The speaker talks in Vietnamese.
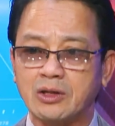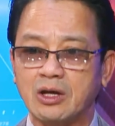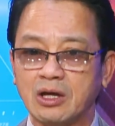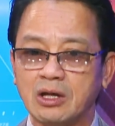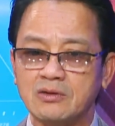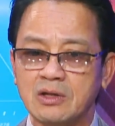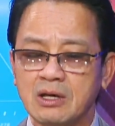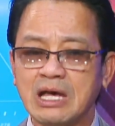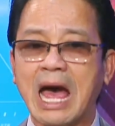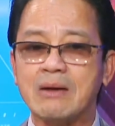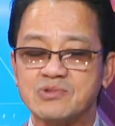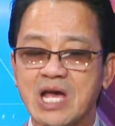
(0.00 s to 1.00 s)
là những cái
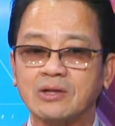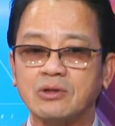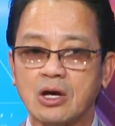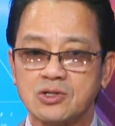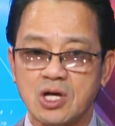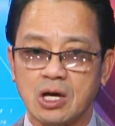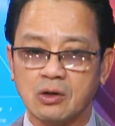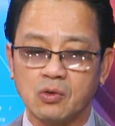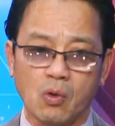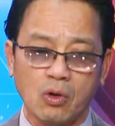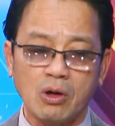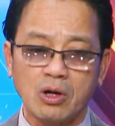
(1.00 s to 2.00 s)
cảm giác thật sự
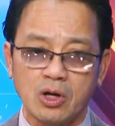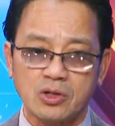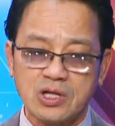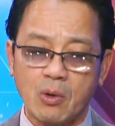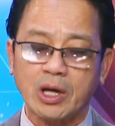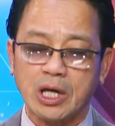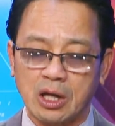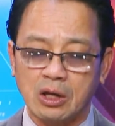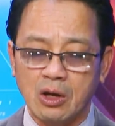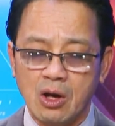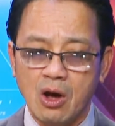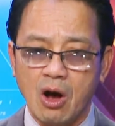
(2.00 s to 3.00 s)
của con người dân Hoa Kỳ
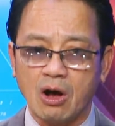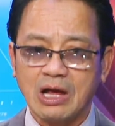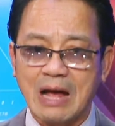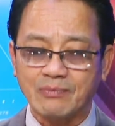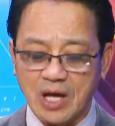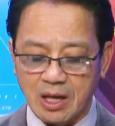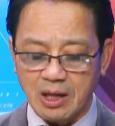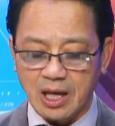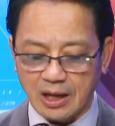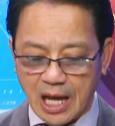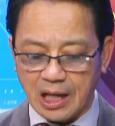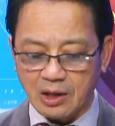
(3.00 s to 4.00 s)
họ cảm thấy
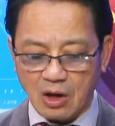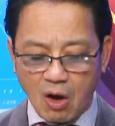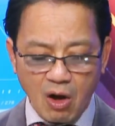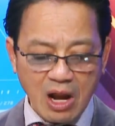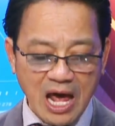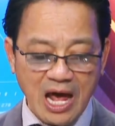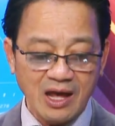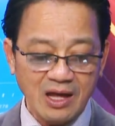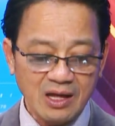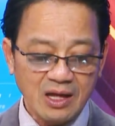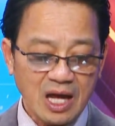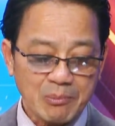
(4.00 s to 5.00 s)
hiện nay đó là
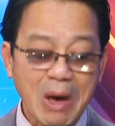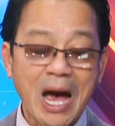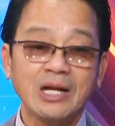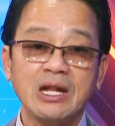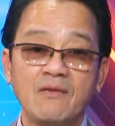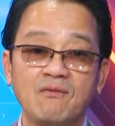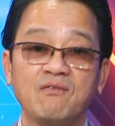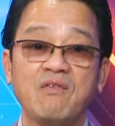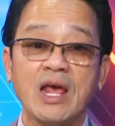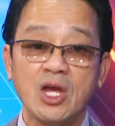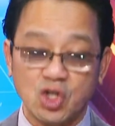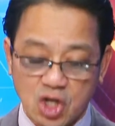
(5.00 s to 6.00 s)

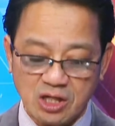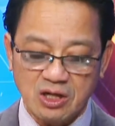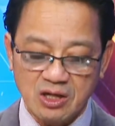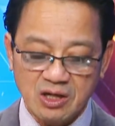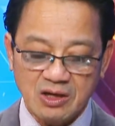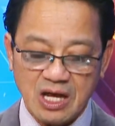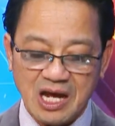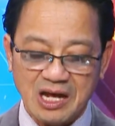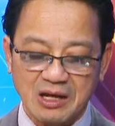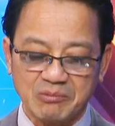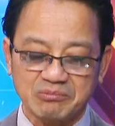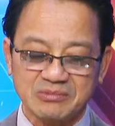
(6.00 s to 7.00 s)
Bidenflation à,